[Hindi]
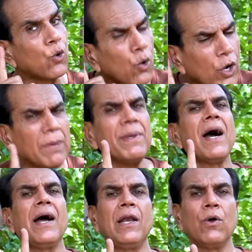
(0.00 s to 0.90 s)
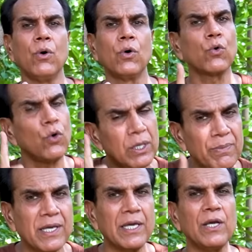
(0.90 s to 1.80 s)
कोई भी आयल हो कोई
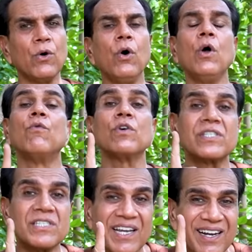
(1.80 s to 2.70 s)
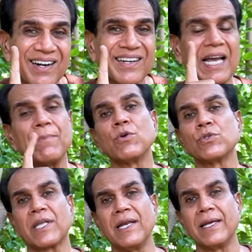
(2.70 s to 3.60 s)
भी घी हो वो सिंगल टाइम
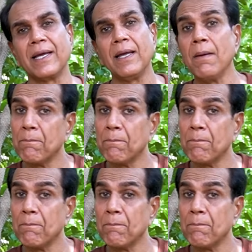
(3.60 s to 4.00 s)
यूज़ के लिए